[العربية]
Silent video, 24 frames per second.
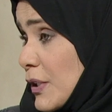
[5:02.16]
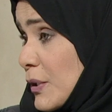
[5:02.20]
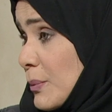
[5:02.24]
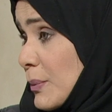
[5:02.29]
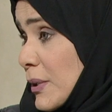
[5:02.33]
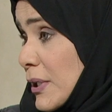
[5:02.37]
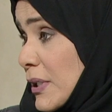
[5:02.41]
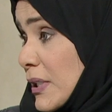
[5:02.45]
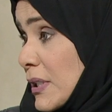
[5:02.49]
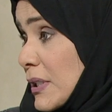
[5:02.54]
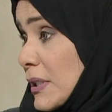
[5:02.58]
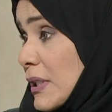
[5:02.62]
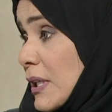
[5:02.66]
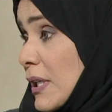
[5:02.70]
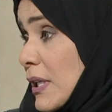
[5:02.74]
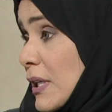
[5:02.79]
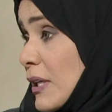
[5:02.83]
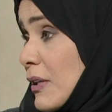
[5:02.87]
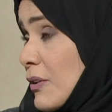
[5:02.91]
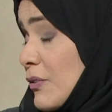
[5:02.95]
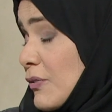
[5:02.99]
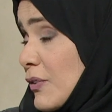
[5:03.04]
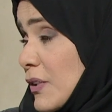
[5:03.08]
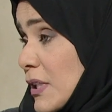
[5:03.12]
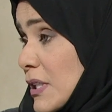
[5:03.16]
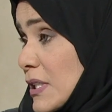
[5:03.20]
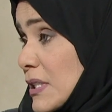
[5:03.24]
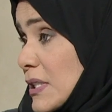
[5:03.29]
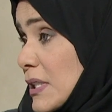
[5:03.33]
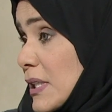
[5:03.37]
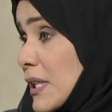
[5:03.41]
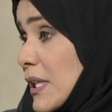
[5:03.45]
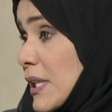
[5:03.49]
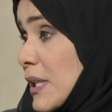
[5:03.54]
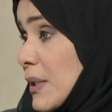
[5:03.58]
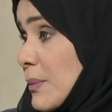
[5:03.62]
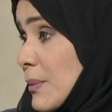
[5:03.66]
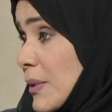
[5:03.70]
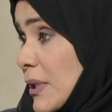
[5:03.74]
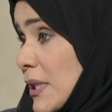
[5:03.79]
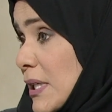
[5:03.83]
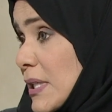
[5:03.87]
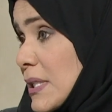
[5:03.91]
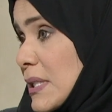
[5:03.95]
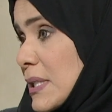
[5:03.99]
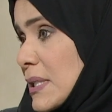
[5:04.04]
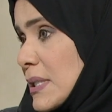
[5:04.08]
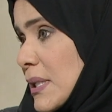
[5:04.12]
الإمارات في رأس الخيمة
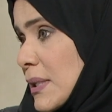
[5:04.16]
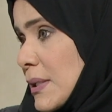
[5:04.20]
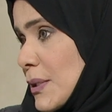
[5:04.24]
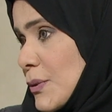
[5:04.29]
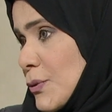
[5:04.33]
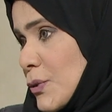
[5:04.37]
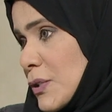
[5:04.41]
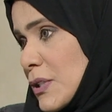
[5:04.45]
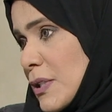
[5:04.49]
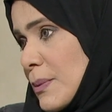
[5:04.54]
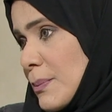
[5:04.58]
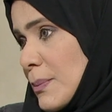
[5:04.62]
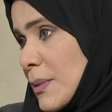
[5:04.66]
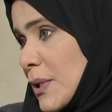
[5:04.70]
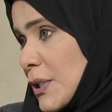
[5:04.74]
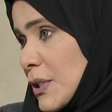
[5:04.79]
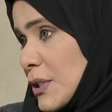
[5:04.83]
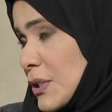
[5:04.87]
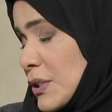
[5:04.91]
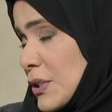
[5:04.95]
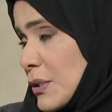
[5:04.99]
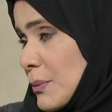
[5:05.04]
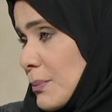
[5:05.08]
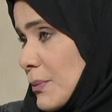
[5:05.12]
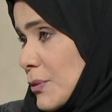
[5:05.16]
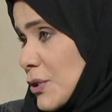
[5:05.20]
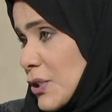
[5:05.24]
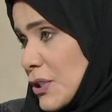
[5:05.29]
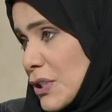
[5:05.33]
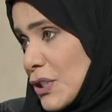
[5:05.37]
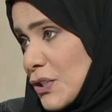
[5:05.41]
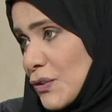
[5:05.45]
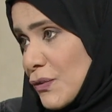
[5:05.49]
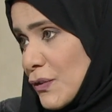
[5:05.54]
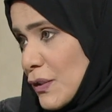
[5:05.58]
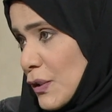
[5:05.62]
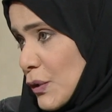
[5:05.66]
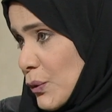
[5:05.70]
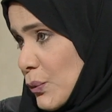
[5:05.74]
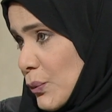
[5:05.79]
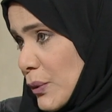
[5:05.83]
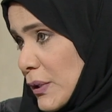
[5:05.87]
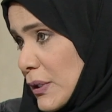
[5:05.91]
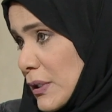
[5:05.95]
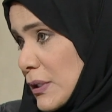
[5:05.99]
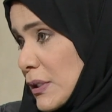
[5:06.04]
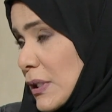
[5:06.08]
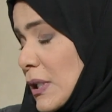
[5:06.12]
لا يزال يسمى مستشفى
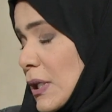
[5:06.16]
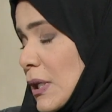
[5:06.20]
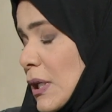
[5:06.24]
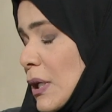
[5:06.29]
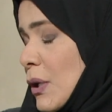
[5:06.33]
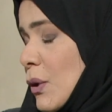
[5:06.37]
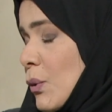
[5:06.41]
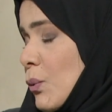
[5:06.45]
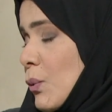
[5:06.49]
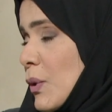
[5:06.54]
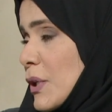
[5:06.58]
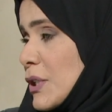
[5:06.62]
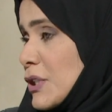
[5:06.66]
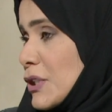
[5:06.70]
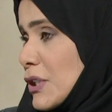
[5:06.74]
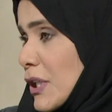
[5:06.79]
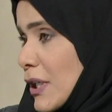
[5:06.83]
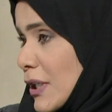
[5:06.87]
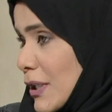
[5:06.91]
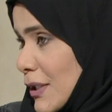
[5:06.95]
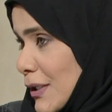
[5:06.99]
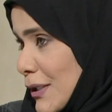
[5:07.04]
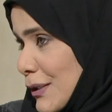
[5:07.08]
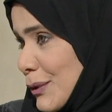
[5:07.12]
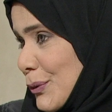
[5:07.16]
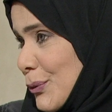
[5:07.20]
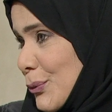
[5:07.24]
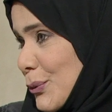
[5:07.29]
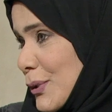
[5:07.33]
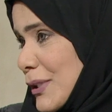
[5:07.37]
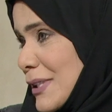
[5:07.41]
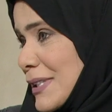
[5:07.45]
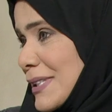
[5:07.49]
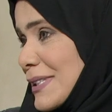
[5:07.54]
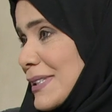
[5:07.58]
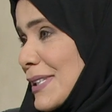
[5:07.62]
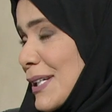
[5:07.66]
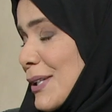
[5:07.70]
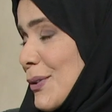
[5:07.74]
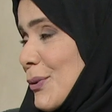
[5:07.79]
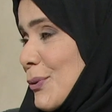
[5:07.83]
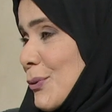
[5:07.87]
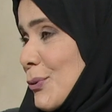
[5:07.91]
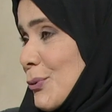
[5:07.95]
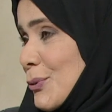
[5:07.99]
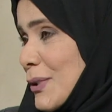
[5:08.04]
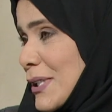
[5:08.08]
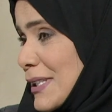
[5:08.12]
الكويت صحيح. وشارع الكويت صحيح.
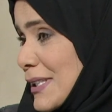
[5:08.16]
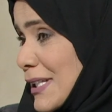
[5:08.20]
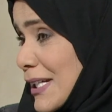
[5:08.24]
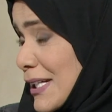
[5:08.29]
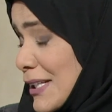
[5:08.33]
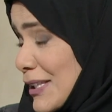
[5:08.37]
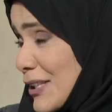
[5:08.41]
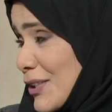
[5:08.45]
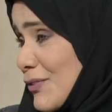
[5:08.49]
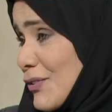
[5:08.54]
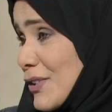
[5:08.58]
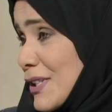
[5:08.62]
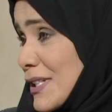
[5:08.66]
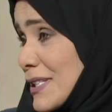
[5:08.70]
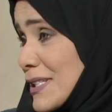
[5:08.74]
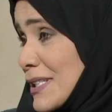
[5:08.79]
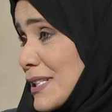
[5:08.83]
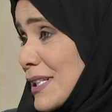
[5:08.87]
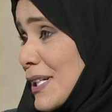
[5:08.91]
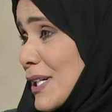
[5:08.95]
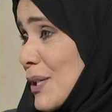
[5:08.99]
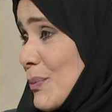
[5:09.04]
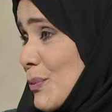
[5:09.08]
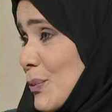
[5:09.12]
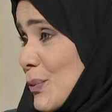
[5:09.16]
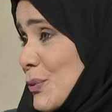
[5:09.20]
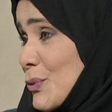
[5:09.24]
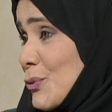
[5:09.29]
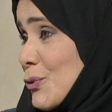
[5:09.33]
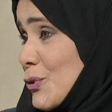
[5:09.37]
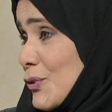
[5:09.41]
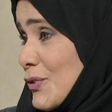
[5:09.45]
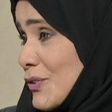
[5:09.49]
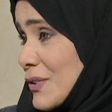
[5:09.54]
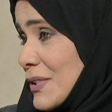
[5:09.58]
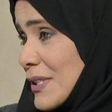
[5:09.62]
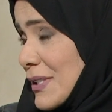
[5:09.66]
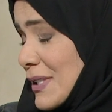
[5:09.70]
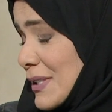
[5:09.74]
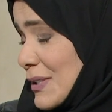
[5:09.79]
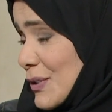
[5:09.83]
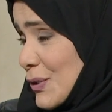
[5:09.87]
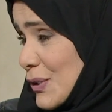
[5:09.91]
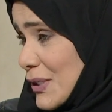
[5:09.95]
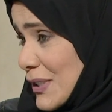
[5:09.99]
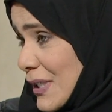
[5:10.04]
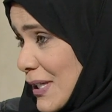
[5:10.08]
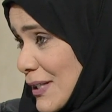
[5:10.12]
أو يعني حتى في رأس الخيمة موجود
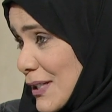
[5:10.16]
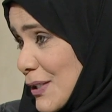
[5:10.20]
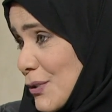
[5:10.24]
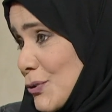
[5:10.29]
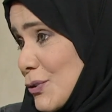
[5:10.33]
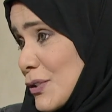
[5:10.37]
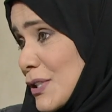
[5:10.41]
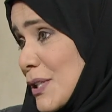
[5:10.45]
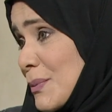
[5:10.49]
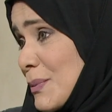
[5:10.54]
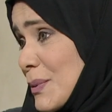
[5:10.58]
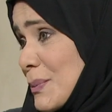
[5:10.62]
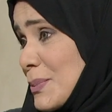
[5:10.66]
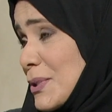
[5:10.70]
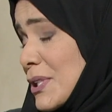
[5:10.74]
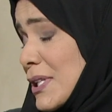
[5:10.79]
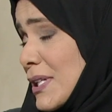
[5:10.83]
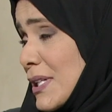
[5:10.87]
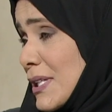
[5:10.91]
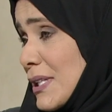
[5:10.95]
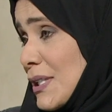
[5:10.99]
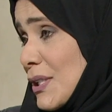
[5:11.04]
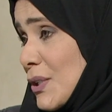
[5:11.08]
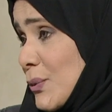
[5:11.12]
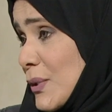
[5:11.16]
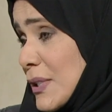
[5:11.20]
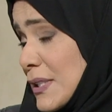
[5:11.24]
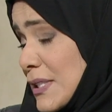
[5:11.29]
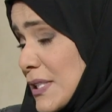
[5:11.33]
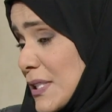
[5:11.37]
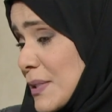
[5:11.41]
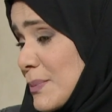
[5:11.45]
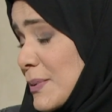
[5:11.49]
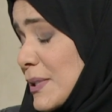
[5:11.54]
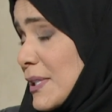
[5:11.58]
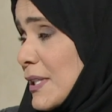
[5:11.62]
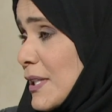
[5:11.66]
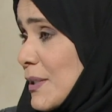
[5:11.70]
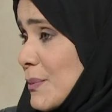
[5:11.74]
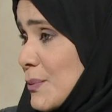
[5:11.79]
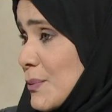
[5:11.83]
شارع يسمى بشارع الكويت نسبة صحيح. إلى